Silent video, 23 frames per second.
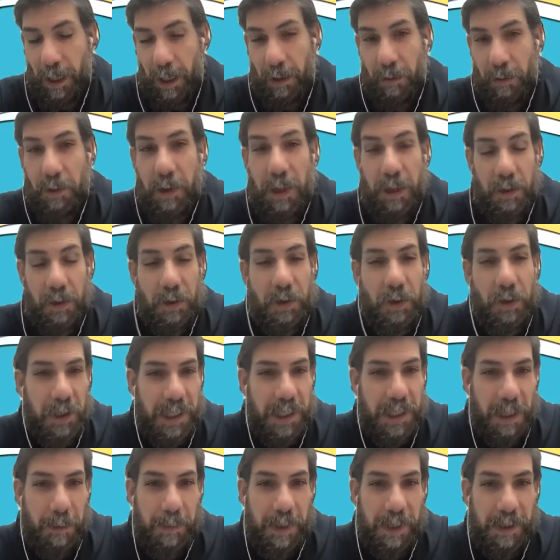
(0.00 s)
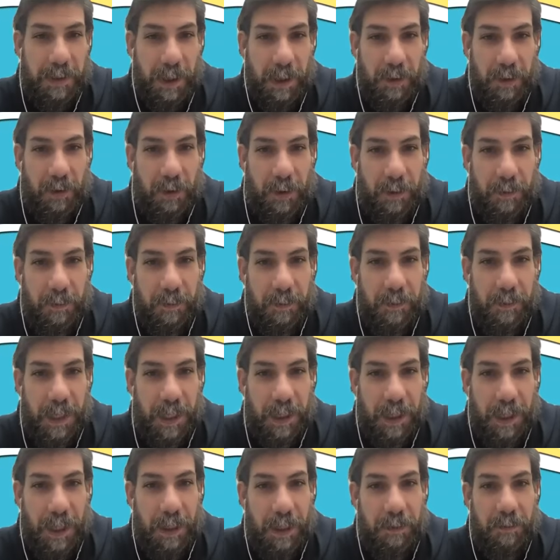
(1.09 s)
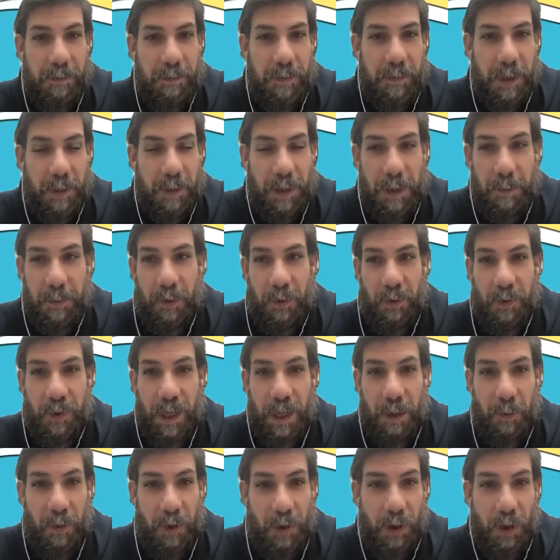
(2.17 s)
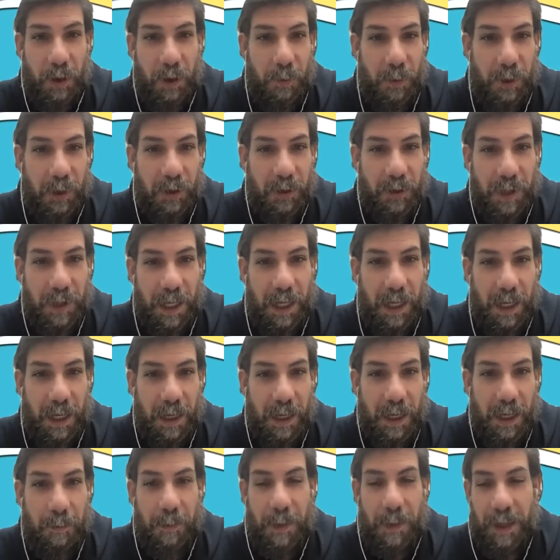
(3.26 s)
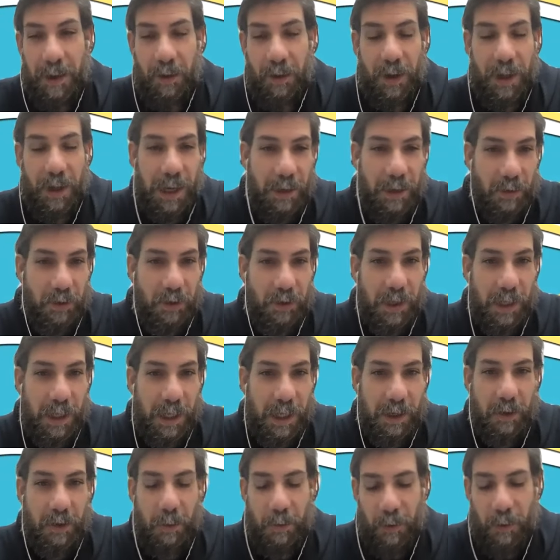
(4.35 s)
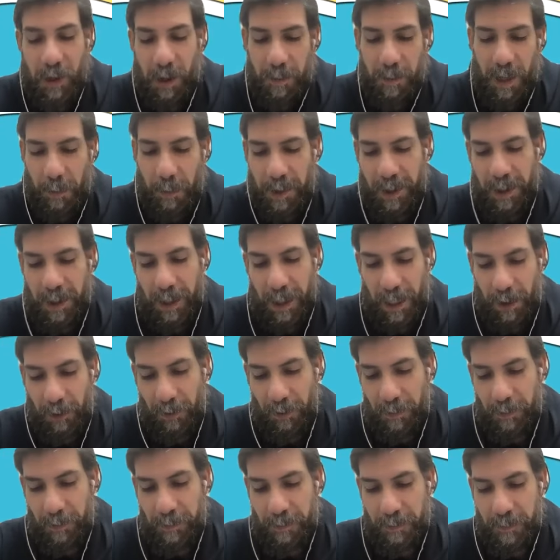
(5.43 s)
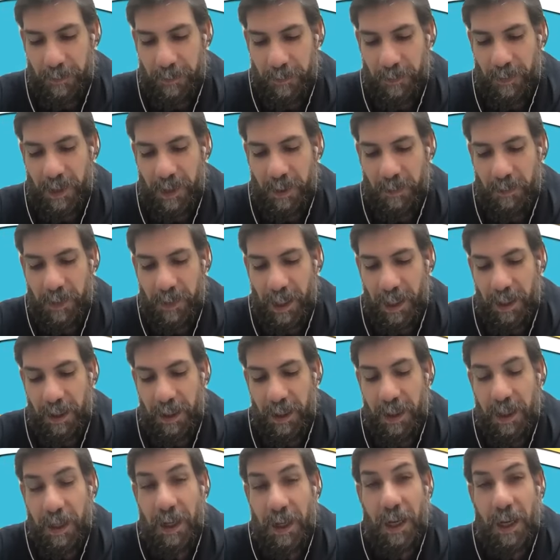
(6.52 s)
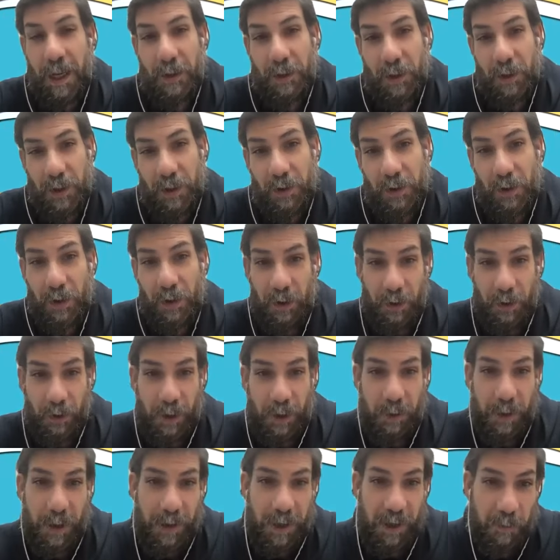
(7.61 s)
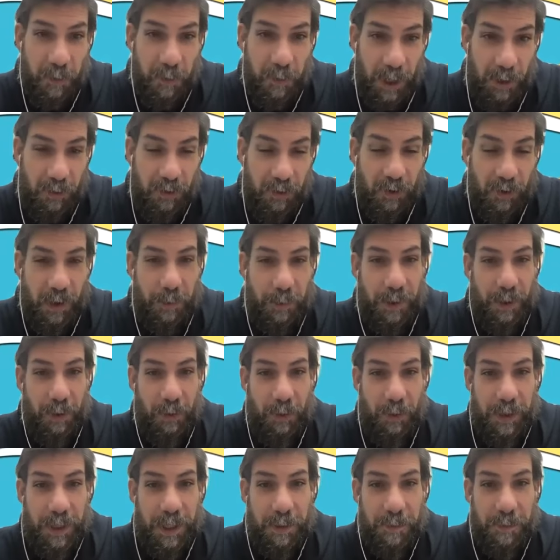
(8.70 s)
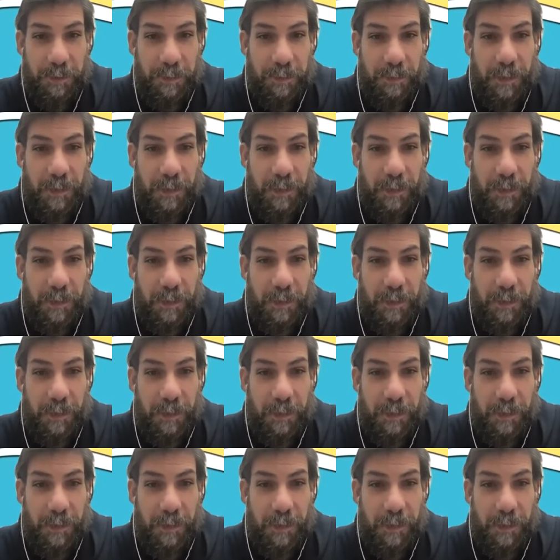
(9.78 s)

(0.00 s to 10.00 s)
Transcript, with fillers: Bueno, yo sé lo que están pensando, ¿verdad? Me van a preguntar, bueno, ¿y cómo yo sé en medio de la noche cómo cambiarme de lado? Bien, entonces yo lo que voy a hacer es poneros otra pregunta.